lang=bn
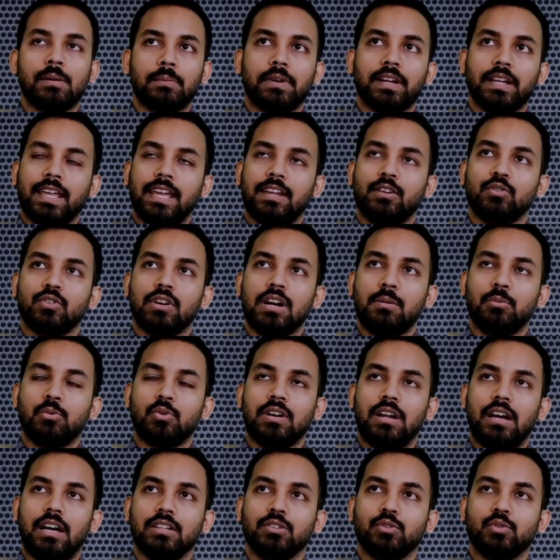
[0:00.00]
আমরা কেন খাবো
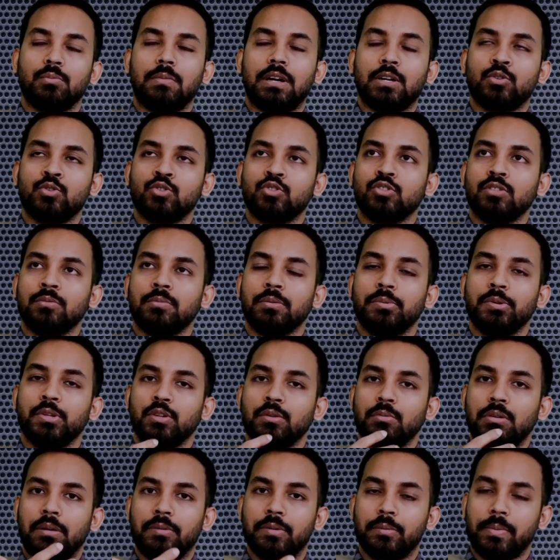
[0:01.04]
না তো মানুষজন
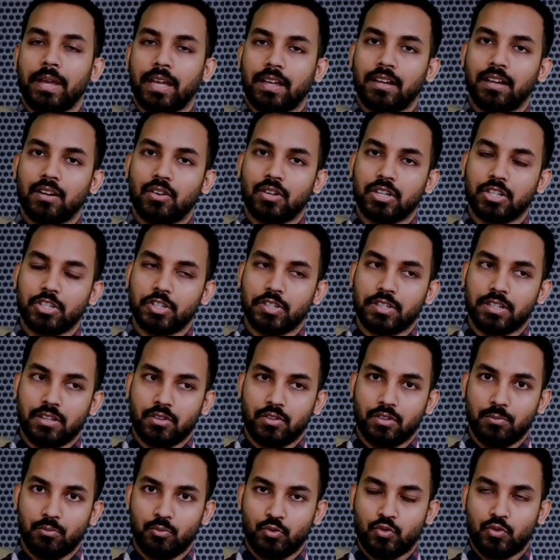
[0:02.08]
বিভিন্নভাবে ব্যাখ্যা করার চেষ্টা
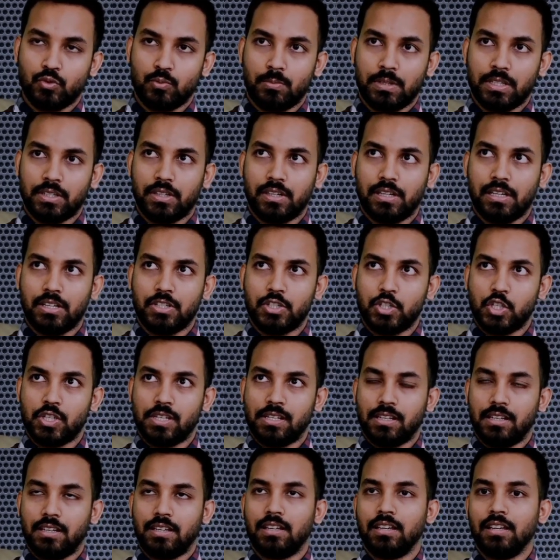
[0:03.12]
করে মুসলমানরা যে
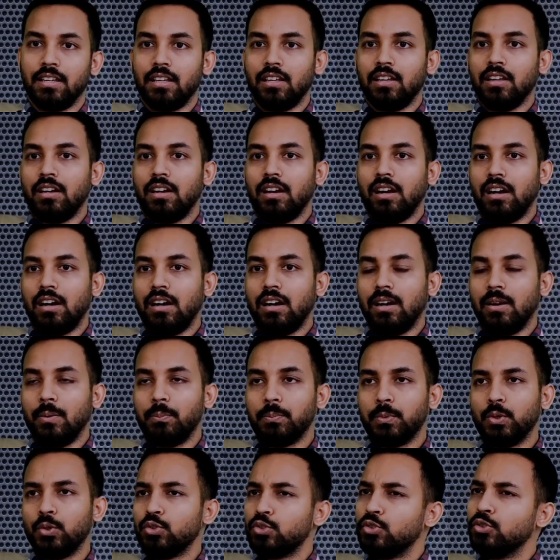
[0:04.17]

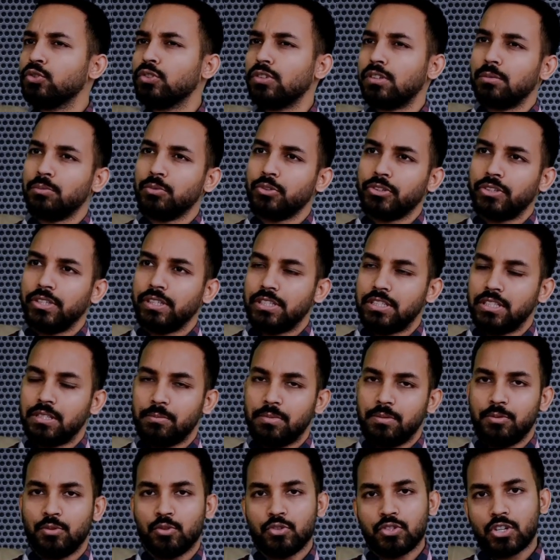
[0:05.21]
ও শুকরের মধ্যে
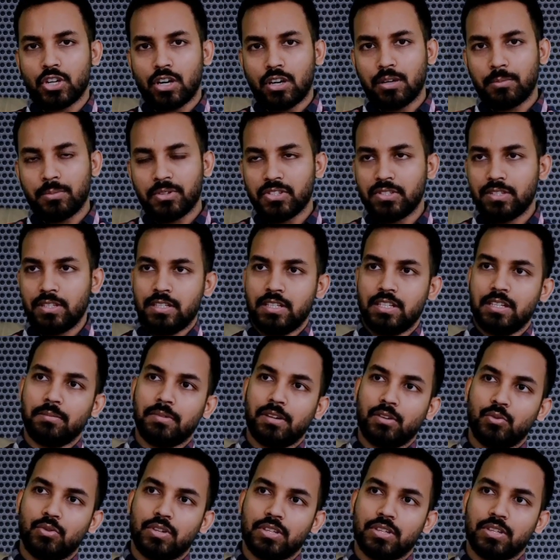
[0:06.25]
বিভিন্ন জারাম আছে জীবাণু